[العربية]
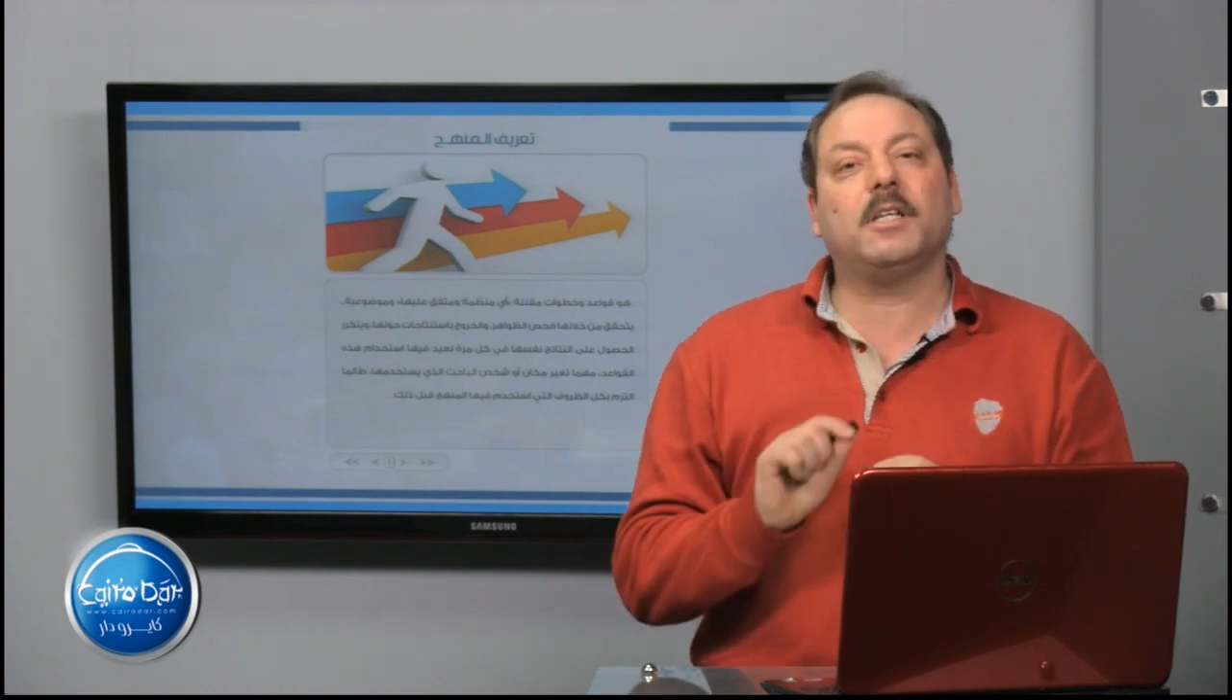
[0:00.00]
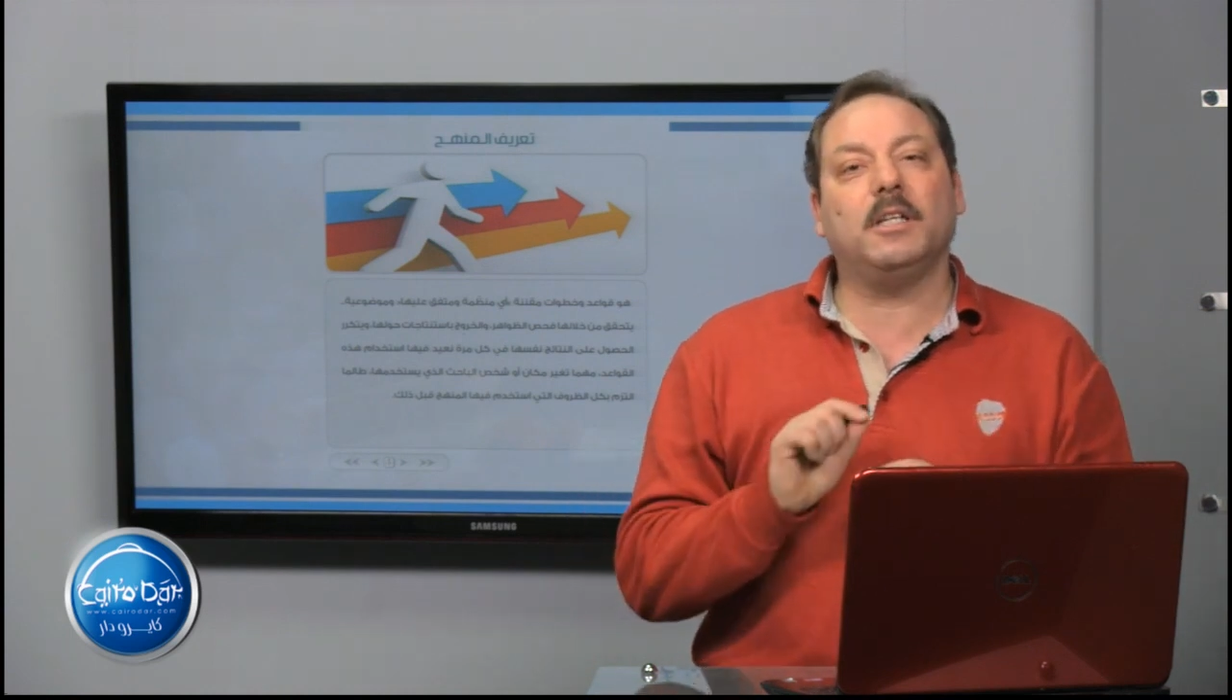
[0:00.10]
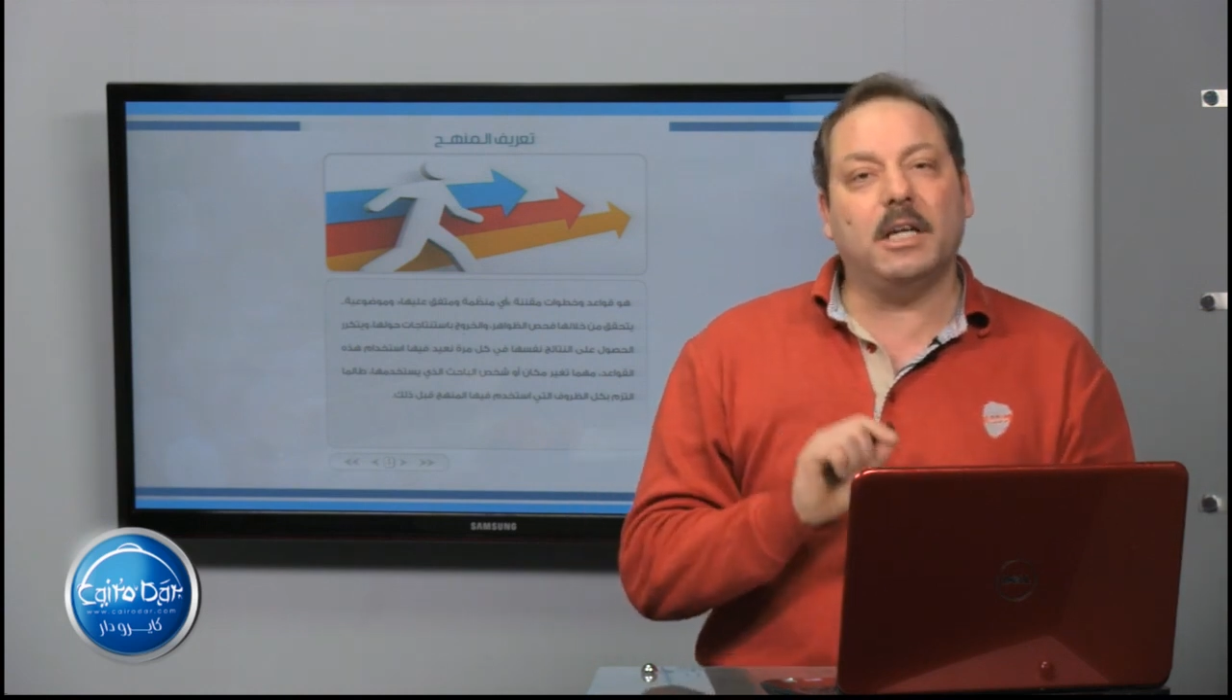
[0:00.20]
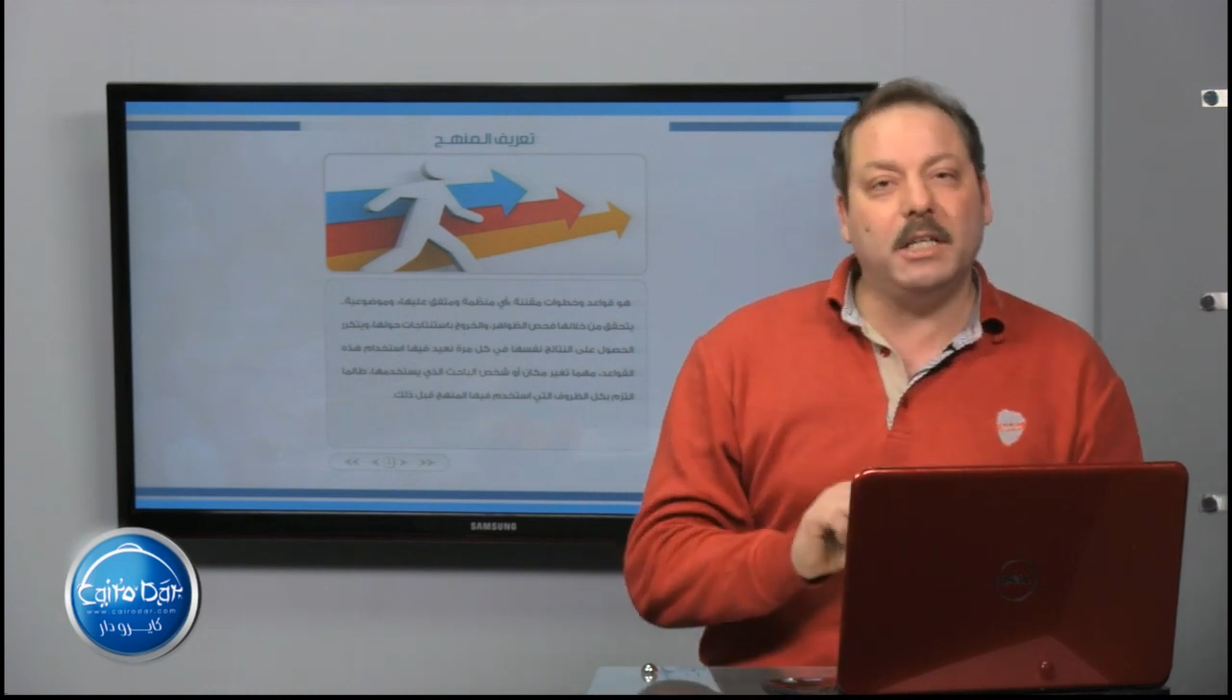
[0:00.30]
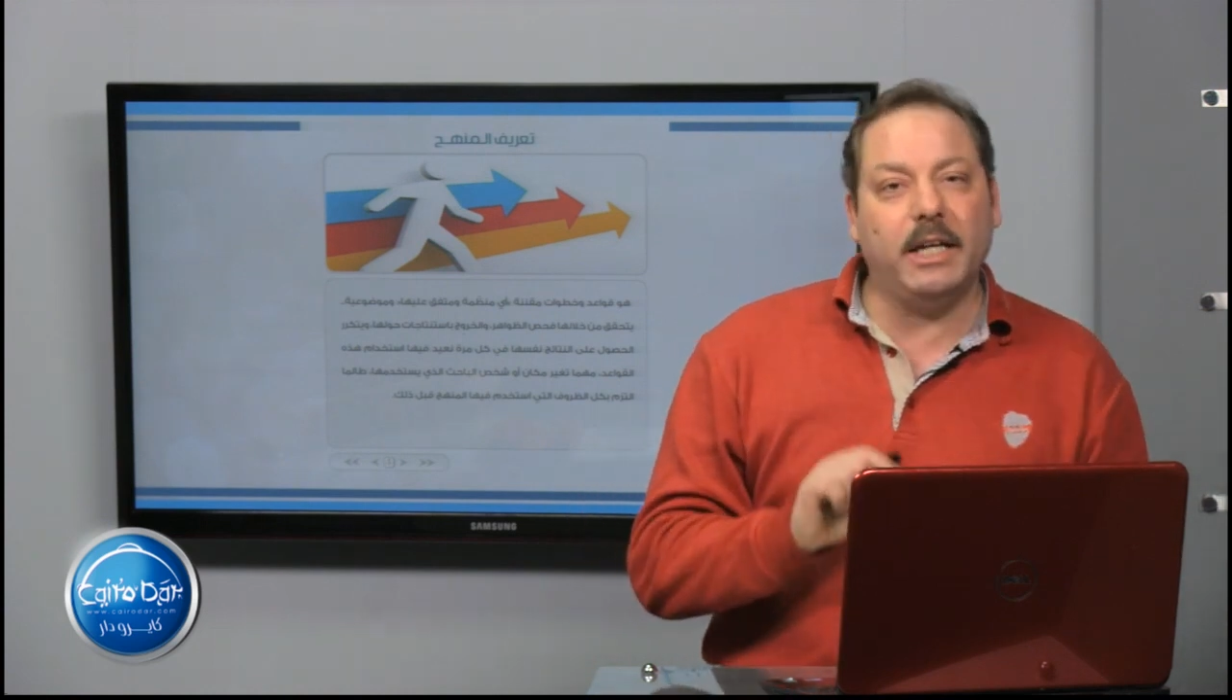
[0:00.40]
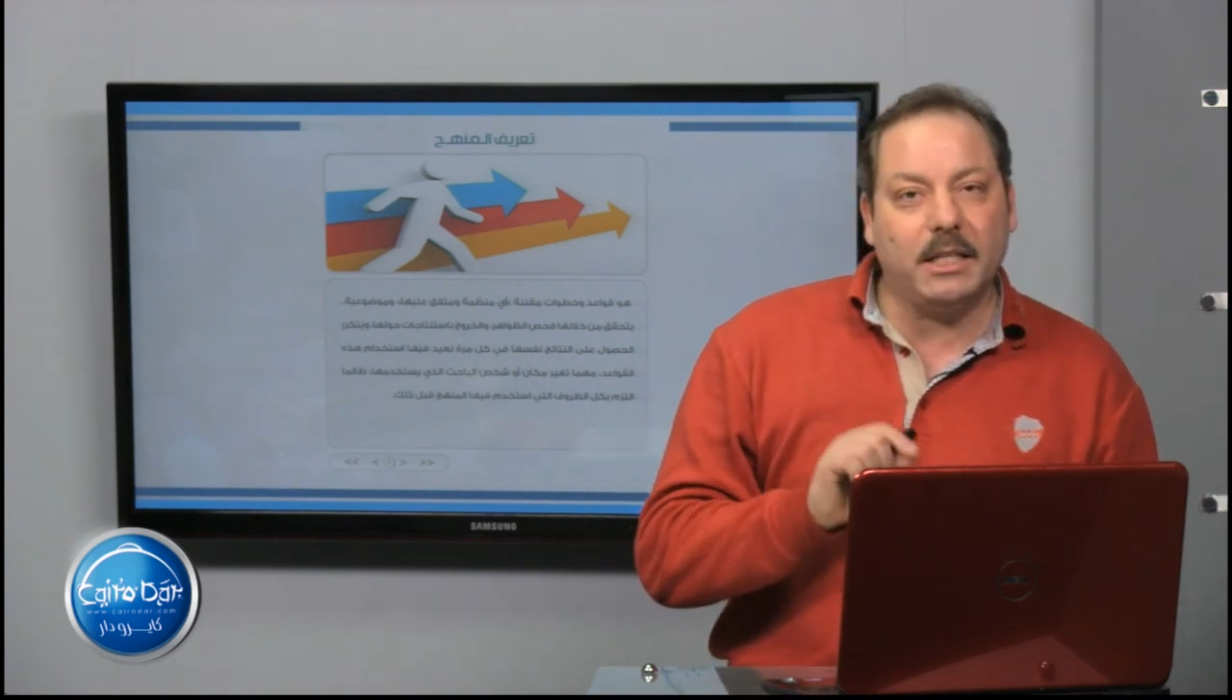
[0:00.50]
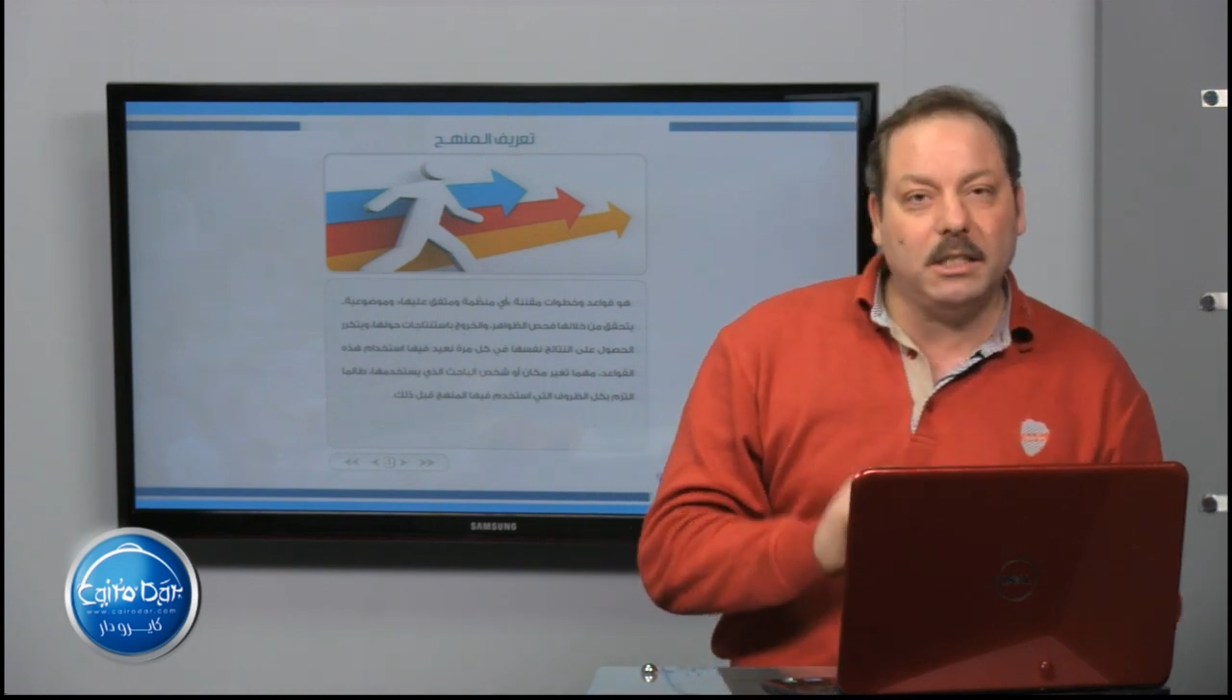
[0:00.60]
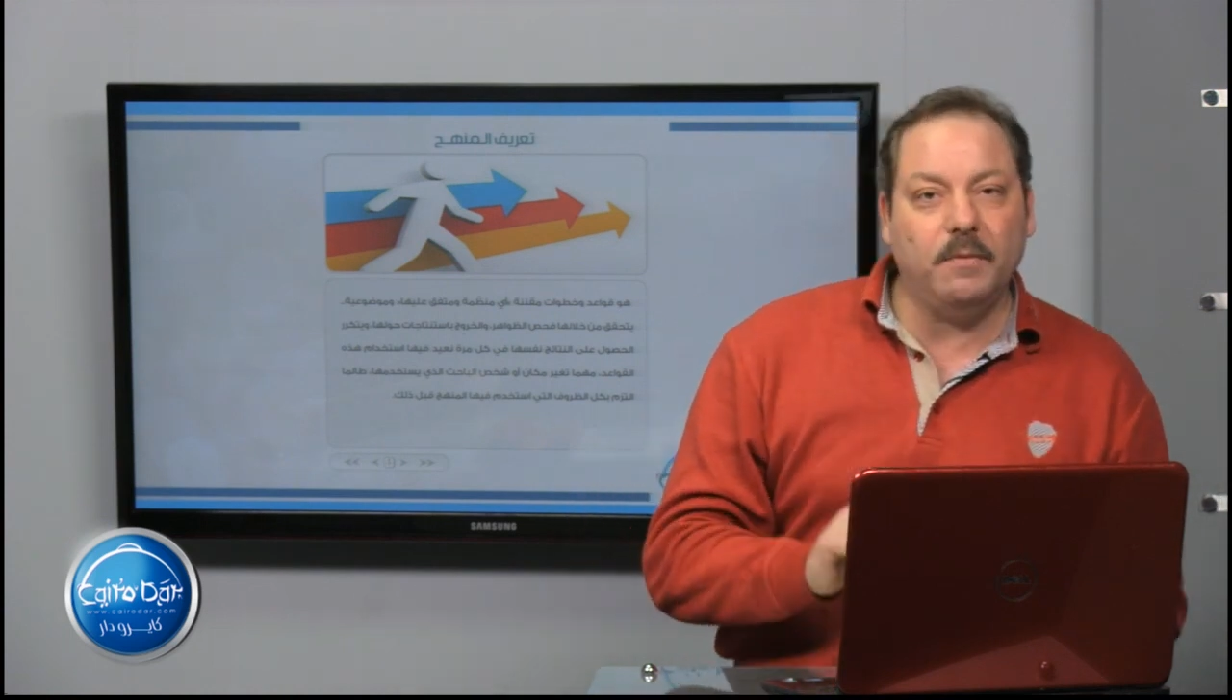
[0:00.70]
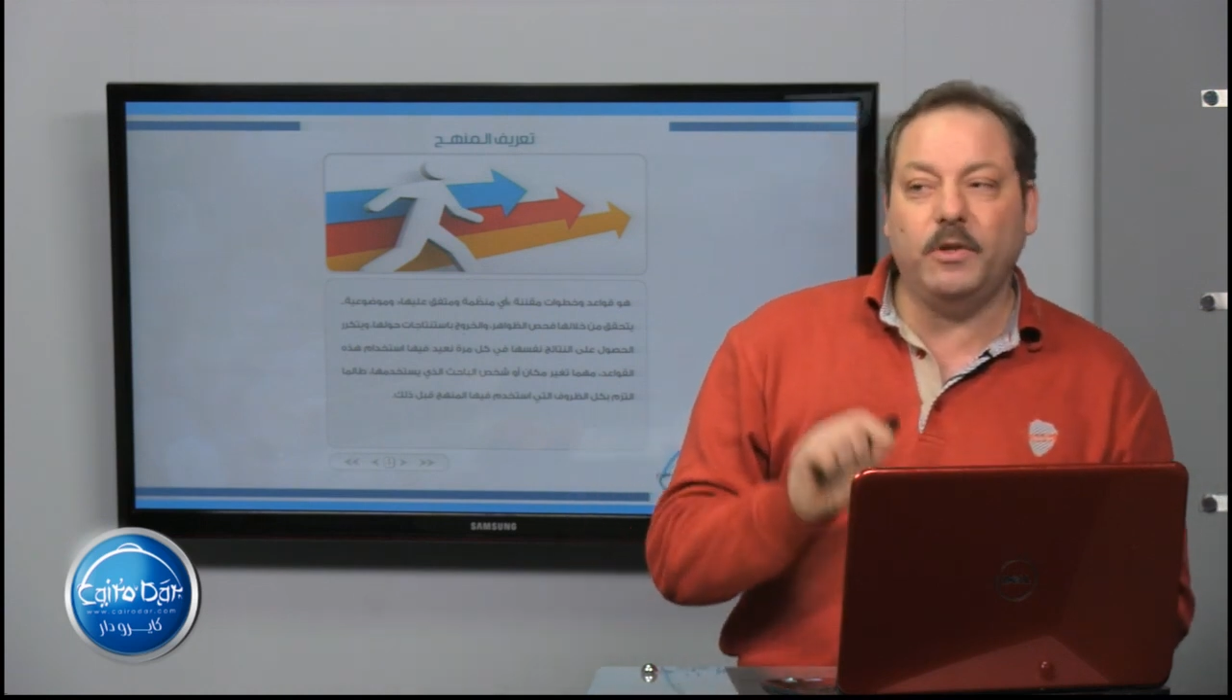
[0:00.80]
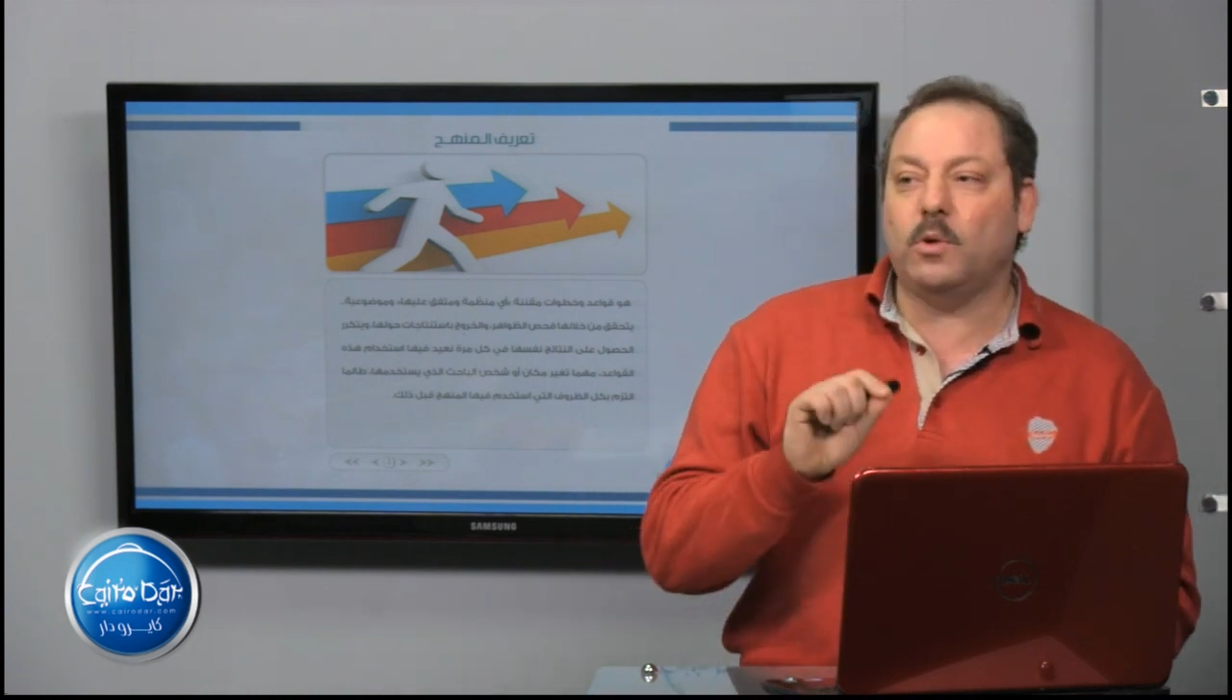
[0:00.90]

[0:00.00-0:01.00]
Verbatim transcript: النتيجه دي في